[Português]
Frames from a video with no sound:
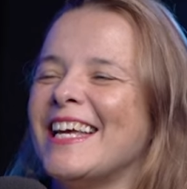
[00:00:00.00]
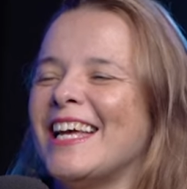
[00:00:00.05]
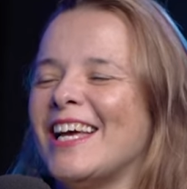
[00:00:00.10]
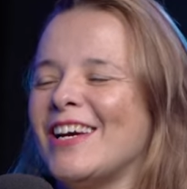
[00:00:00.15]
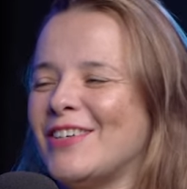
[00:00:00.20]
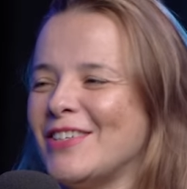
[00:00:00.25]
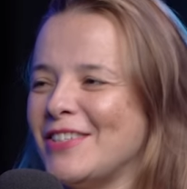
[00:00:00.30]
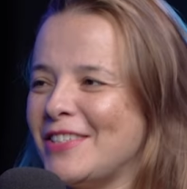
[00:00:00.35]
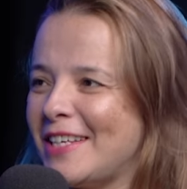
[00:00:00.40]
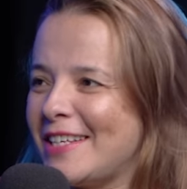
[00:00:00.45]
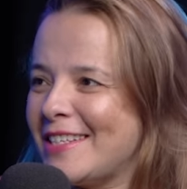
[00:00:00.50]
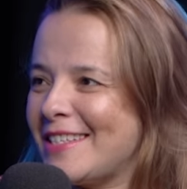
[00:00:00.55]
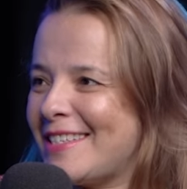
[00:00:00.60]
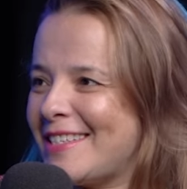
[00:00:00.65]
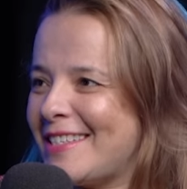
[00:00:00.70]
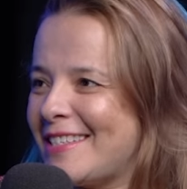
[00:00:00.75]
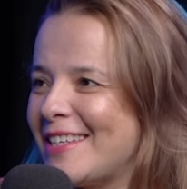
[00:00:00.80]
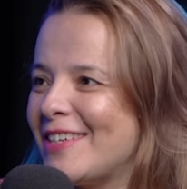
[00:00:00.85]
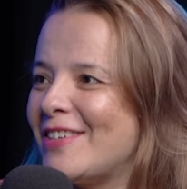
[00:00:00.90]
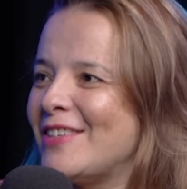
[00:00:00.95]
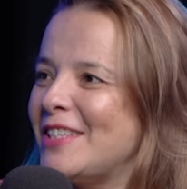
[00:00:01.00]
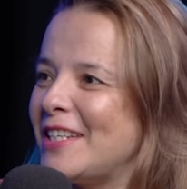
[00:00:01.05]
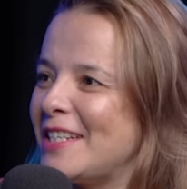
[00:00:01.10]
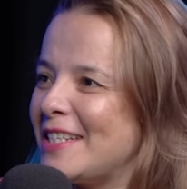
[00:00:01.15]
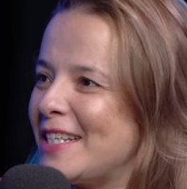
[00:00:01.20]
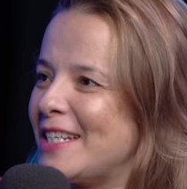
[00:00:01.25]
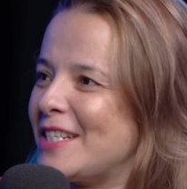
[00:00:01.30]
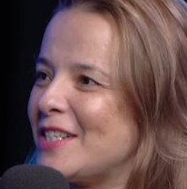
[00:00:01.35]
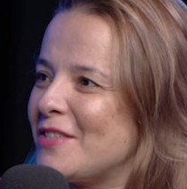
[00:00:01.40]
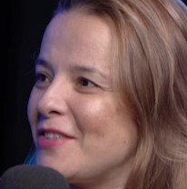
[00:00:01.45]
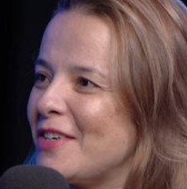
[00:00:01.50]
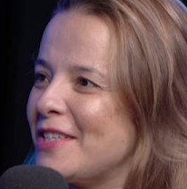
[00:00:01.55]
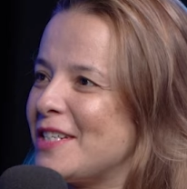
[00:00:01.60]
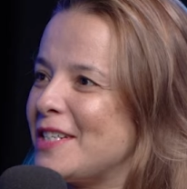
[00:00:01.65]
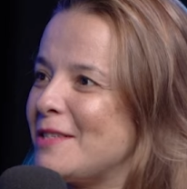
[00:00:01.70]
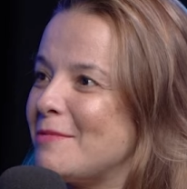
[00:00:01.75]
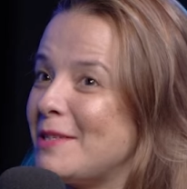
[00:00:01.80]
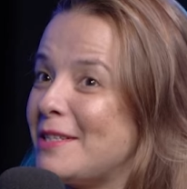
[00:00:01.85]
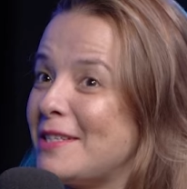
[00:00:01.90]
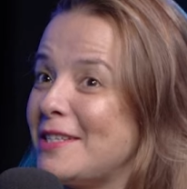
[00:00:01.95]
acontece, acontece às
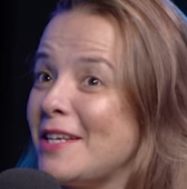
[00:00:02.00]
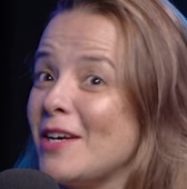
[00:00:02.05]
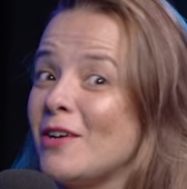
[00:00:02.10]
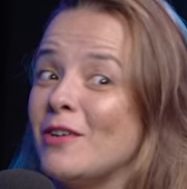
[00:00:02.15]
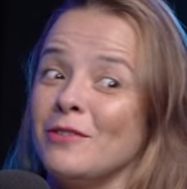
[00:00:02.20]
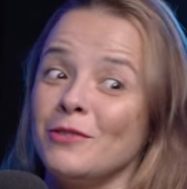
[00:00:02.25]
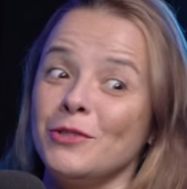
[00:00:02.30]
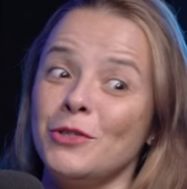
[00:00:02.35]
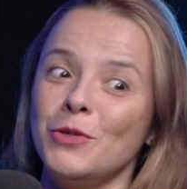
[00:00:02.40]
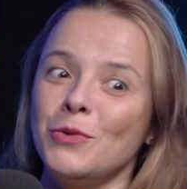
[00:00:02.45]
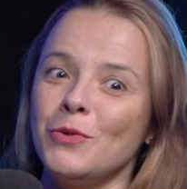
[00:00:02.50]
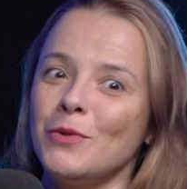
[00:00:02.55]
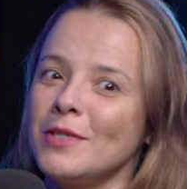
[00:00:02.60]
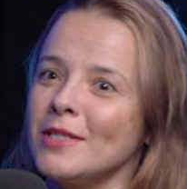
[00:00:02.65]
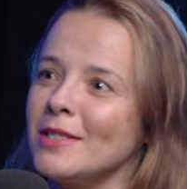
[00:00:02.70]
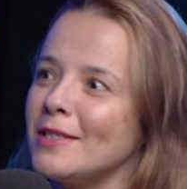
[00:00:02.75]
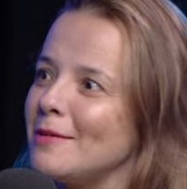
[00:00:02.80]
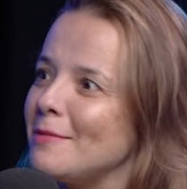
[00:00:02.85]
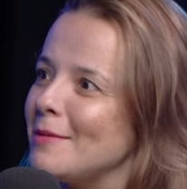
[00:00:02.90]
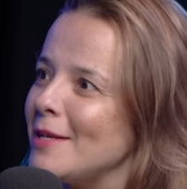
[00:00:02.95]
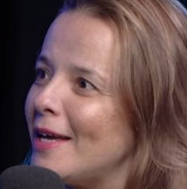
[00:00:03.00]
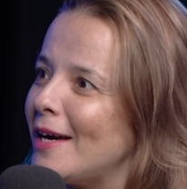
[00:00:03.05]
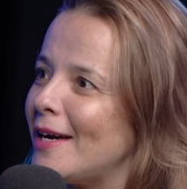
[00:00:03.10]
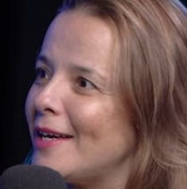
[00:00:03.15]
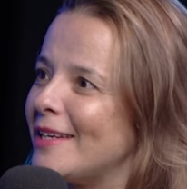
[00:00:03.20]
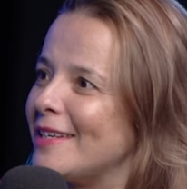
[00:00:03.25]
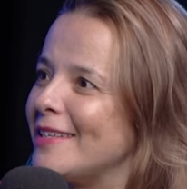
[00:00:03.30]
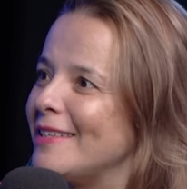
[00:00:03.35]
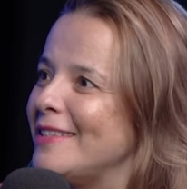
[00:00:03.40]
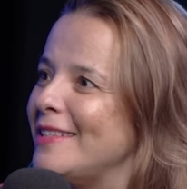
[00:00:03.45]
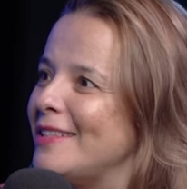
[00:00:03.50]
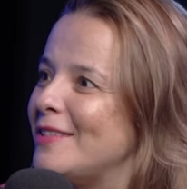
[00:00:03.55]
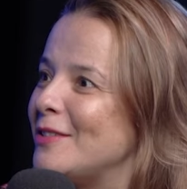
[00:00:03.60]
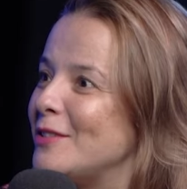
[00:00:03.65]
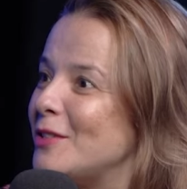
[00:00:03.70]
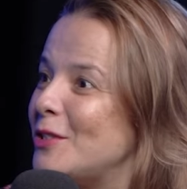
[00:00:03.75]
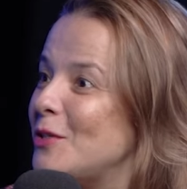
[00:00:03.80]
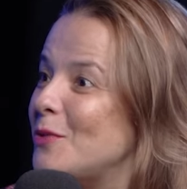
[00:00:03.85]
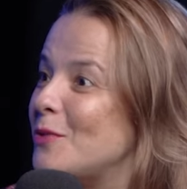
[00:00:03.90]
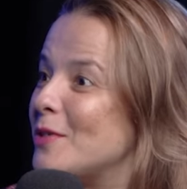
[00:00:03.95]
vezes. Tipo assim, é, continuas a trabalhar e
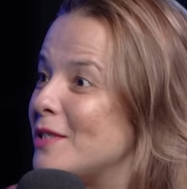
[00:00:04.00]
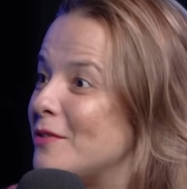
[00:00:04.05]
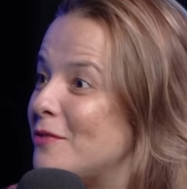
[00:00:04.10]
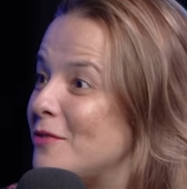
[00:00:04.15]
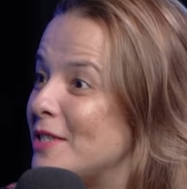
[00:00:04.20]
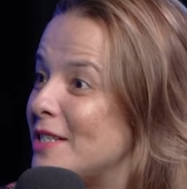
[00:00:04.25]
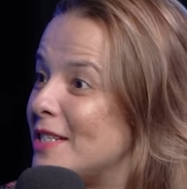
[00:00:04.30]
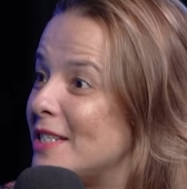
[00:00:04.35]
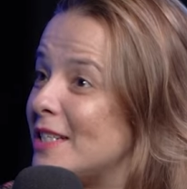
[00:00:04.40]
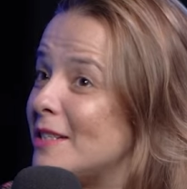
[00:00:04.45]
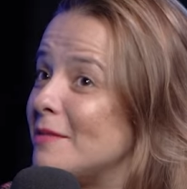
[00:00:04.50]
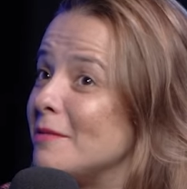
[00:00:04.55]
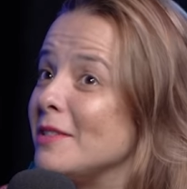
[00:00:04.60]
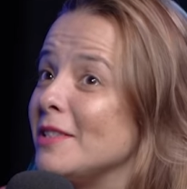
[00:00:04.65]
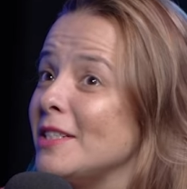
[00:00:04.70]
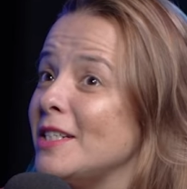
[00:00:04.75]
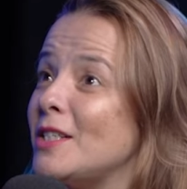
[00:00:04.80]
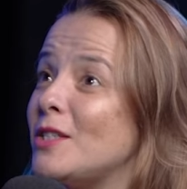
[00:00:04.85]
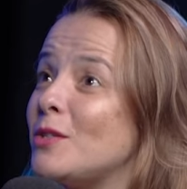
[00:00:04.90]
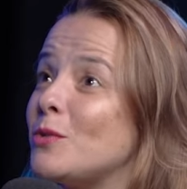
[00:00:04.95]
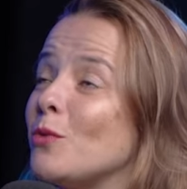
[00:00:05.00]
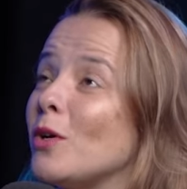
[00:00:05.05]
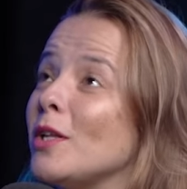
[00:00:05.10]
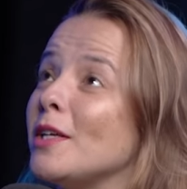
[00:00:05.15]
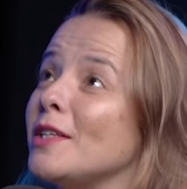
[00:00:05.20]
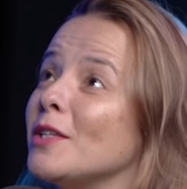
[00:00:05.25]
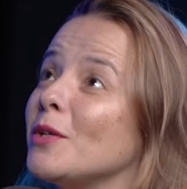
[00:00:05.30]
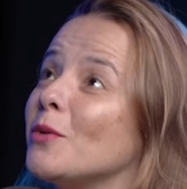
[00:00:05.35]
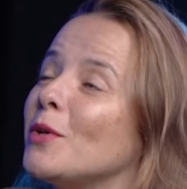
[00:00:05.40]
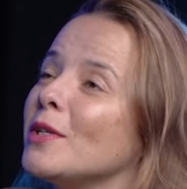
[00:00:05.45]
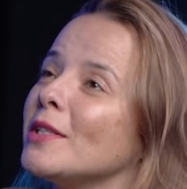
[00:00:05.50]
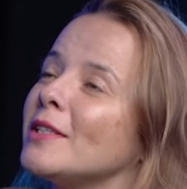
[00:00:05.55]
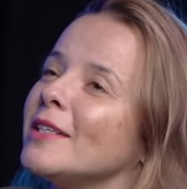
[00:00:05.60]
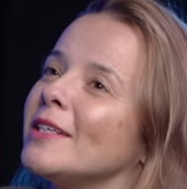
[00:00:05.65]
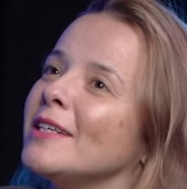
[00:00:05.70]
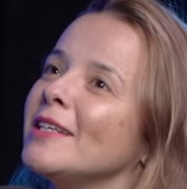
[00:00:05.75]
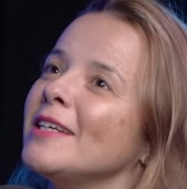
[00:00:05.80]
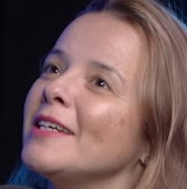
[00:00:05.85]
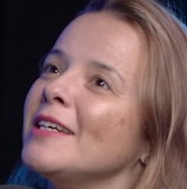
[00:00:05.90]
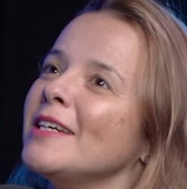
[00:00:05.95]
continuas a fazer isso. Olha, ainda
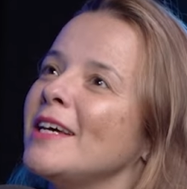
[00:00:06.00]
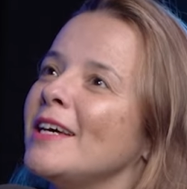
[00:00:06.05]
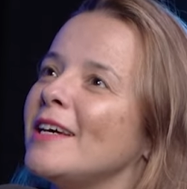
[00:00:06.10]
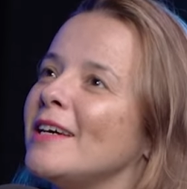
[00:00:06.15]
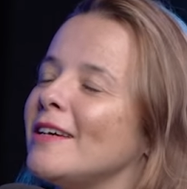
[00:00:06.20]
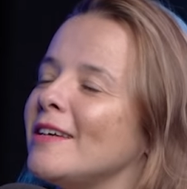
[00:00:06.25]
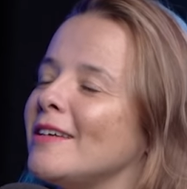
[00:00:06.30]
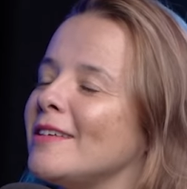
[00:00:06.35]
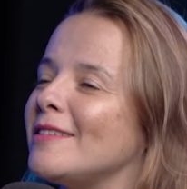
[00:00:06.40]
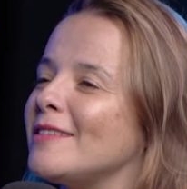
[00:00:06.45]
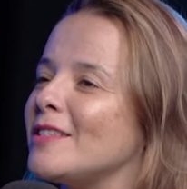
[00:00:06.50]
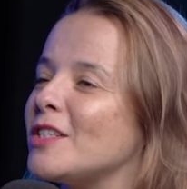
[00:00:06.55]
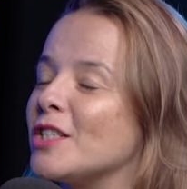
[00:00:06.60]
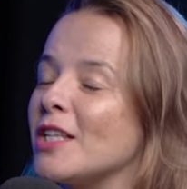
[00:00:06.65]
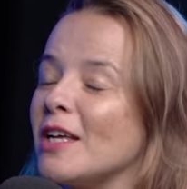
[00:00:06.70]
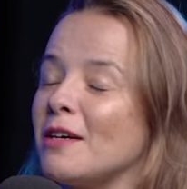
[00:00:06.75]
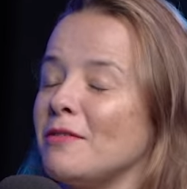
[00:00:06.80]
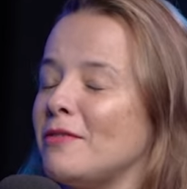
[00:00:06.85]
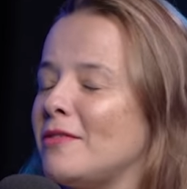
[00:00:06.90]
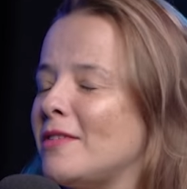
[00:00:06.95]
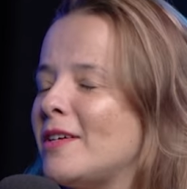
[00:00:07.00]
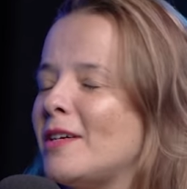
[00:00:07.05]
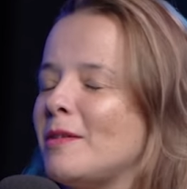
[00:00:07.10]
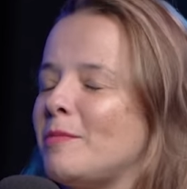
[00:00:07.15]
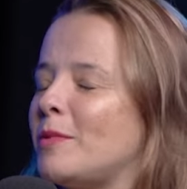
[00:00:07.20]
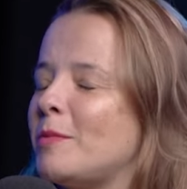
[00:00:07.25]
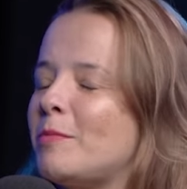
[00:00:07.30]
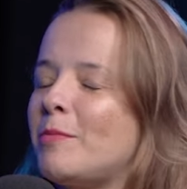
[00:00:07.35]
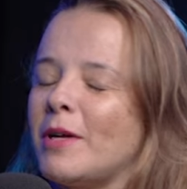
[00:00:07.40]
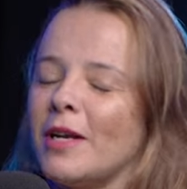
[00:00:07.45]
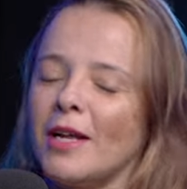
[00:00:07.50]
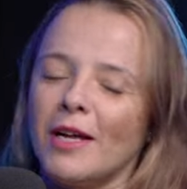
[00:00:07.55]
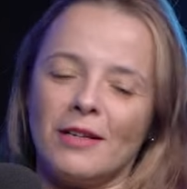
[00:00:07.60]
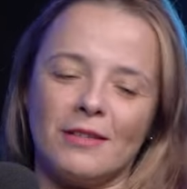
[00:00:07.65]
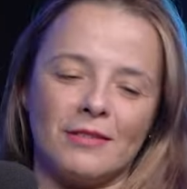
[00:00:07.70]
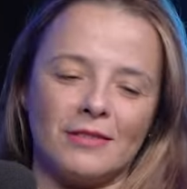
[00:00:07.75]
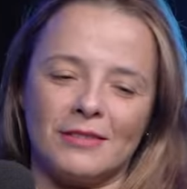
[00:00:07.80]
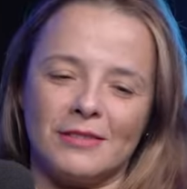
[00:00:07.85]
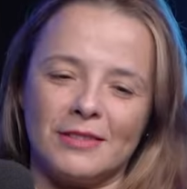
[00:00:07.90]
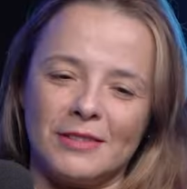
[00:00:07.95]
ontem uh, estava a
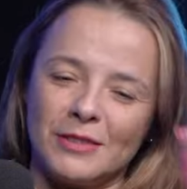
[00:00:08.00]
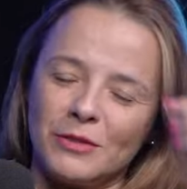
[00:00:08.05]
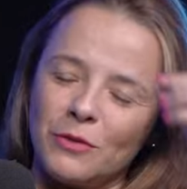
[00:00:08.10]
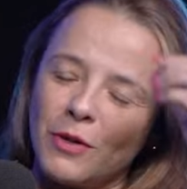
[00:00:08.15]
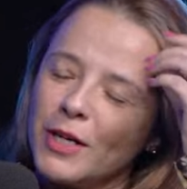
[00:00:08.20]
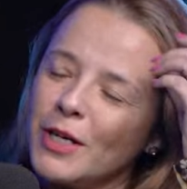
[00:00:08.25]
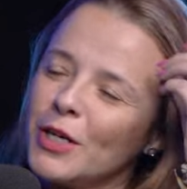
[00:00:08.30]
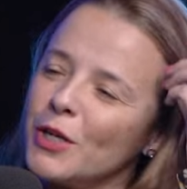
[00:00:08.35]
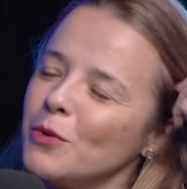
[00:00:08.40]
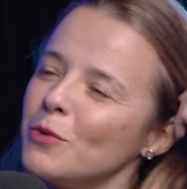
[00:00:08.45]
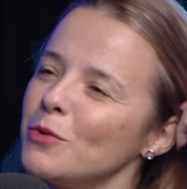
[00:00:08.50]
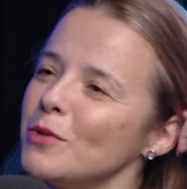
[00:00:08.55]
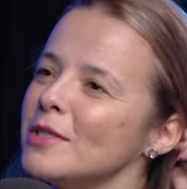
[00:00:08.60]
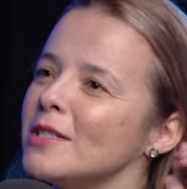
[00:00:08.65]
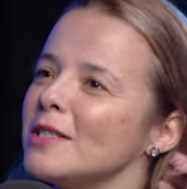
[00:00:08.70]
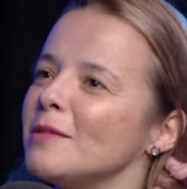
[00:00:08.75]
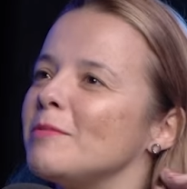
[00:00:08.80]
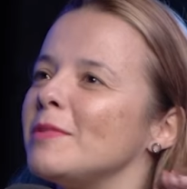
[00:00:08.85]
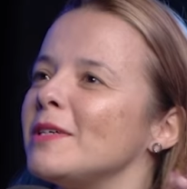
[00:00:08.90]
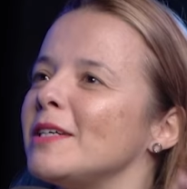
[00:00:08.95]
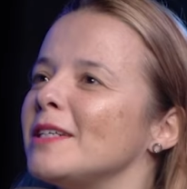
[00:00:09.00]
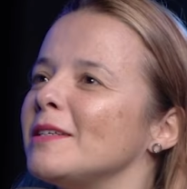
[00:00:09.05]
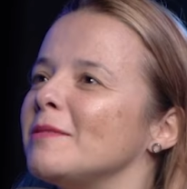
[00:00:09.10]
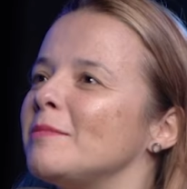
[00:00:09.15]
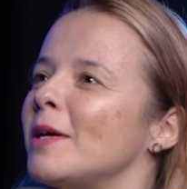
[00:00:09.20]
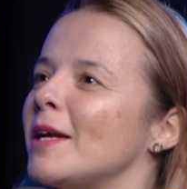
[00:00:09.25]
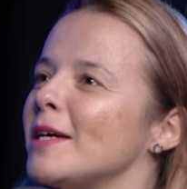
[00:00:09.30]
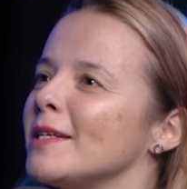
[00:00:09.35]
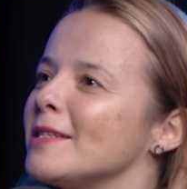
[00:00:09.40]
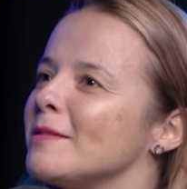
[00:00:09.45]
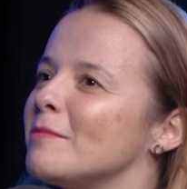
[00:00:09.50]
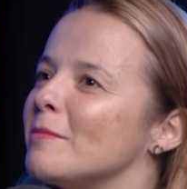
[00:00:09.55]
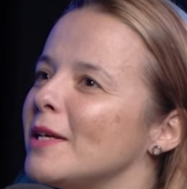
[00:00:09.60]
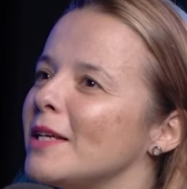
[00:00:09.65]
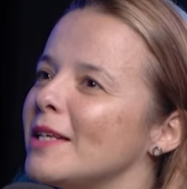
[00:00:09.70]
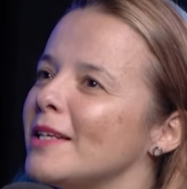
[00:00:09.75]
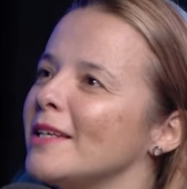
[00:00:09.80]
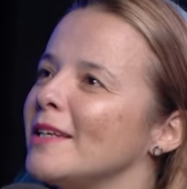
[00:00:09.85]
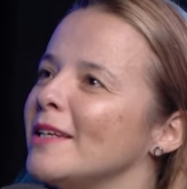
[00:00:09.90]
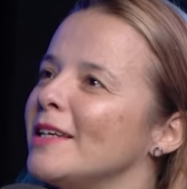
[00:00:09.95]
preparar qualquer coisa para, para a
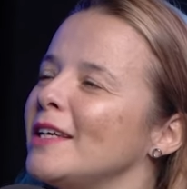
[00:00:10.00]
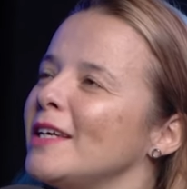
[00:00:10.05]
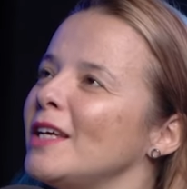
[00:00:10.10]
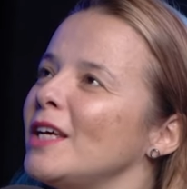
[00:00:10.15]
semana